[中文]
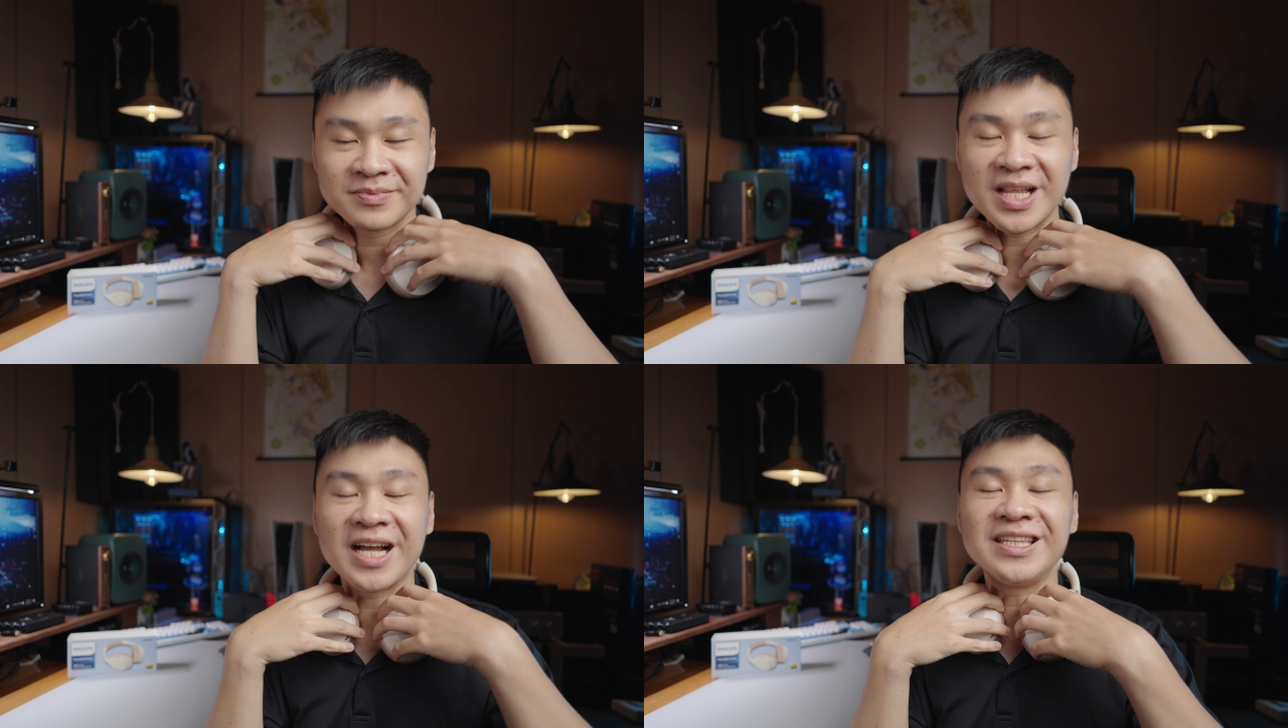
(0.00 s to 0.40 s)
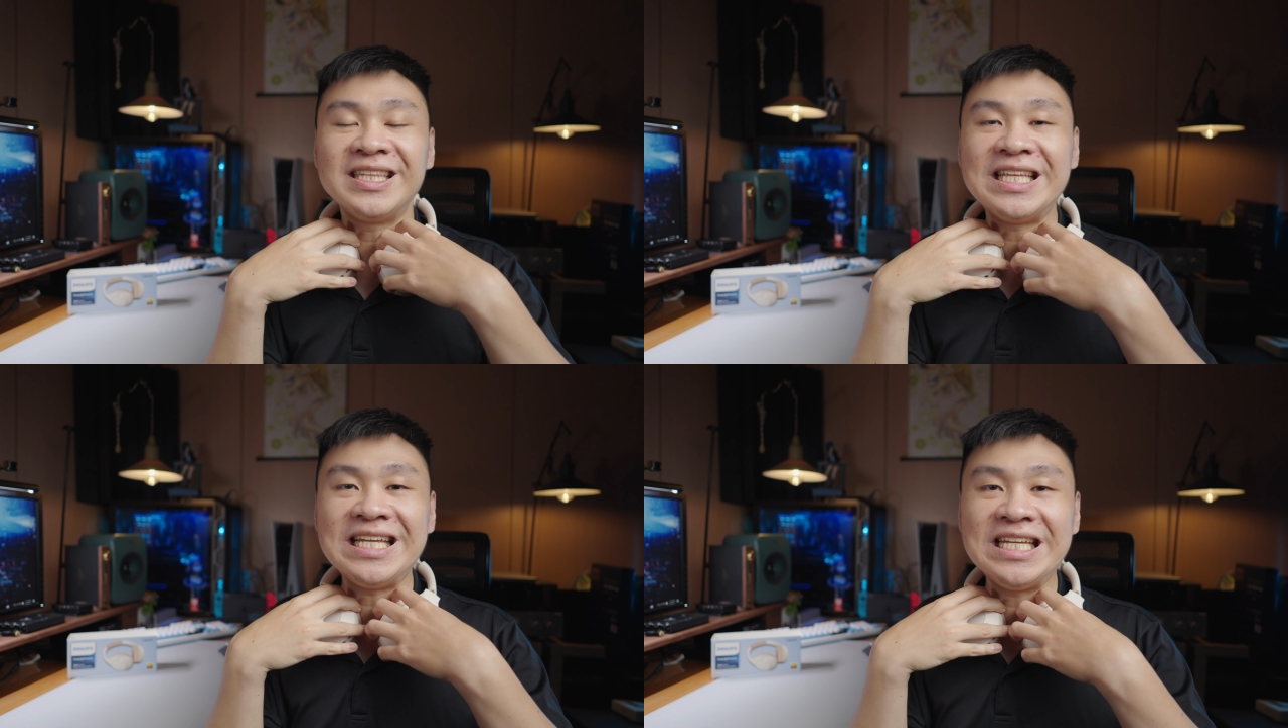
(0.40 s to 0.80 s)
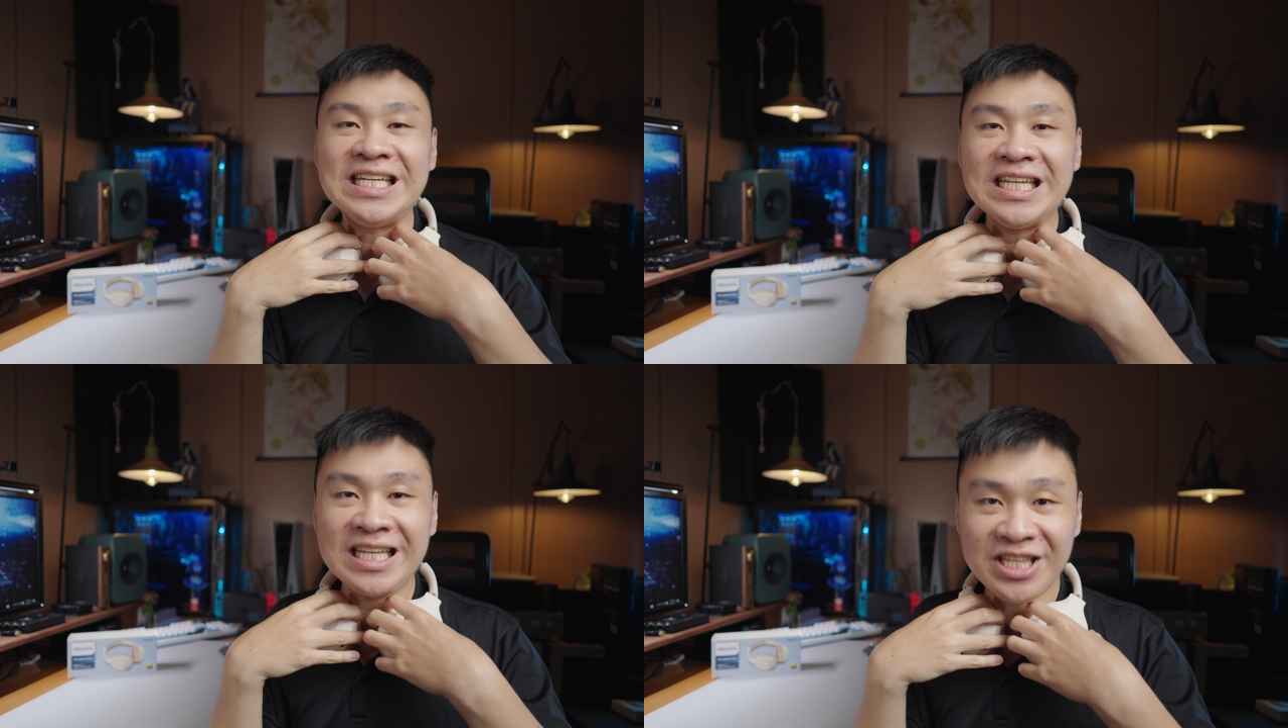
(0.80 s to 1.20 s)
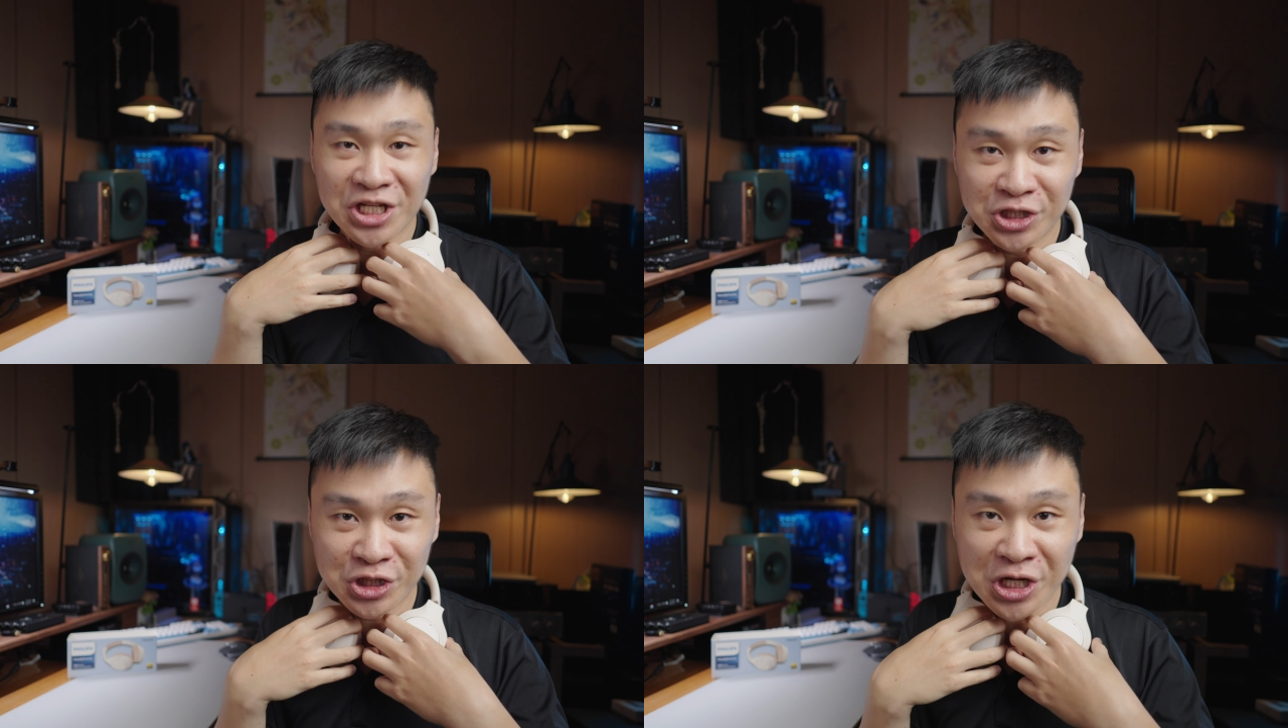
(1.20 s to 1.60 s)
那个低音的
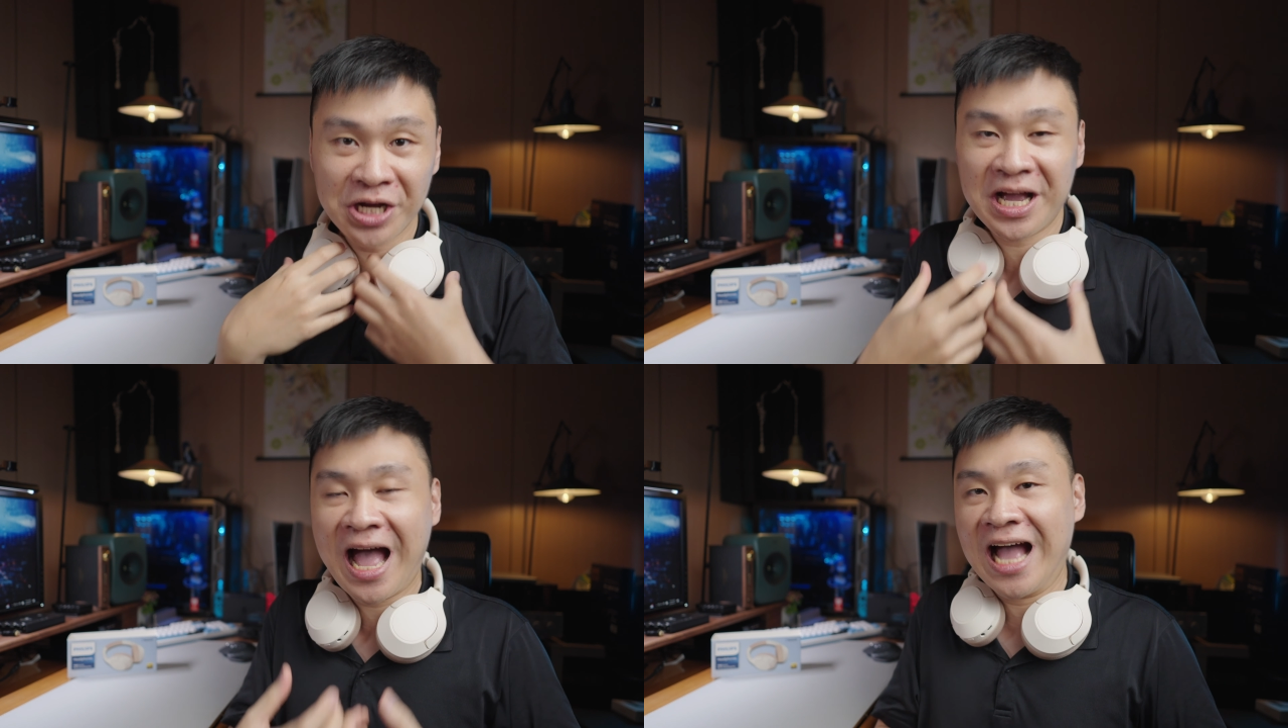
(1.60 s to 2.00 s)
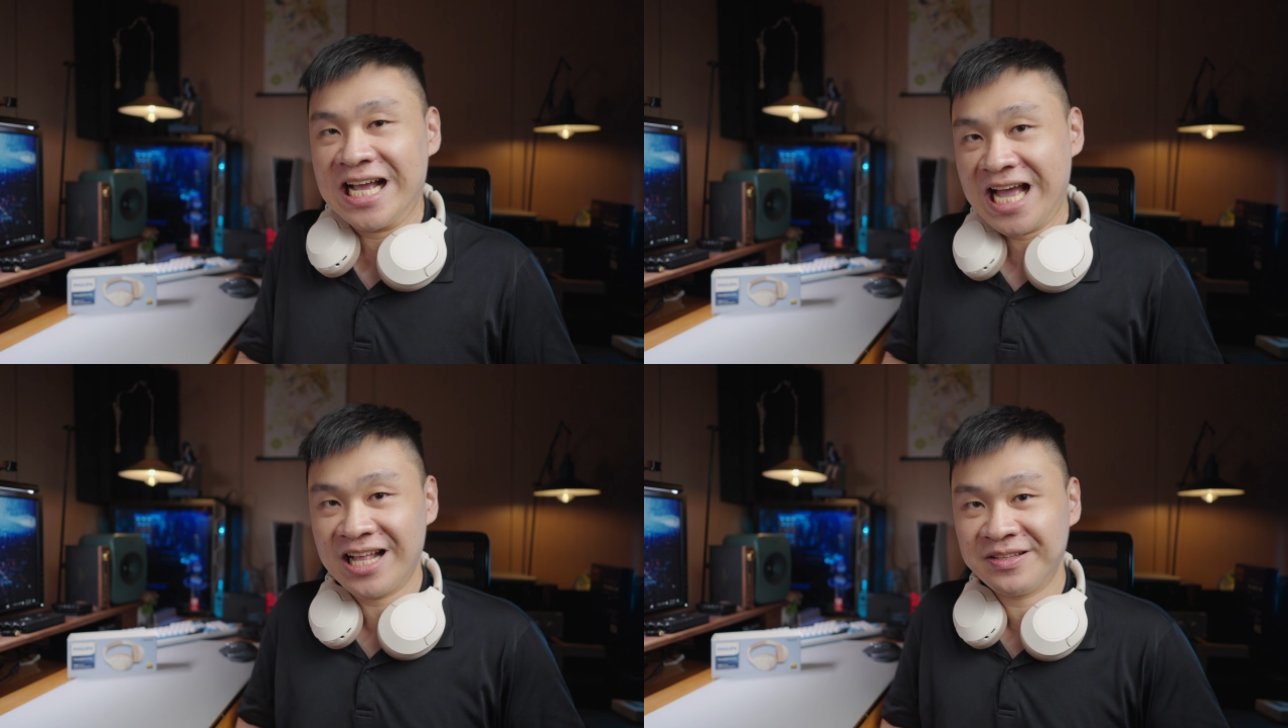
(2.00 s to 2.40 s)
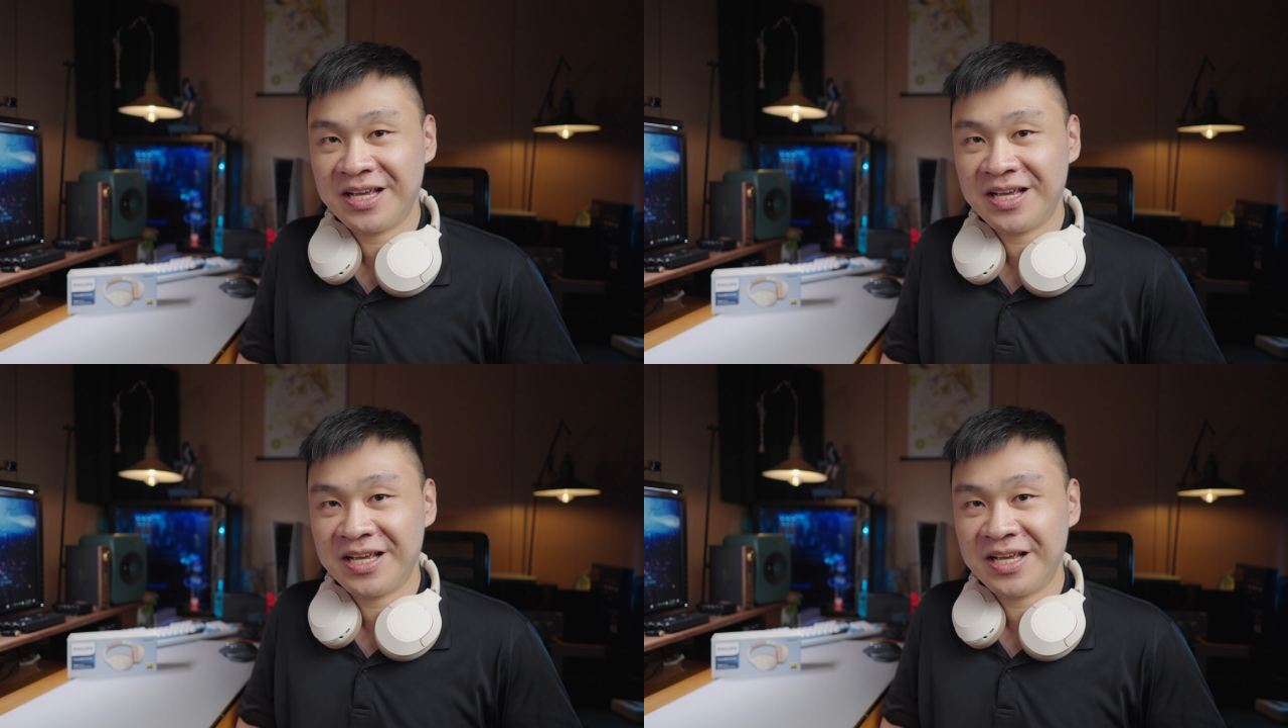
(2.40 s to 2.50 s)
震撼感，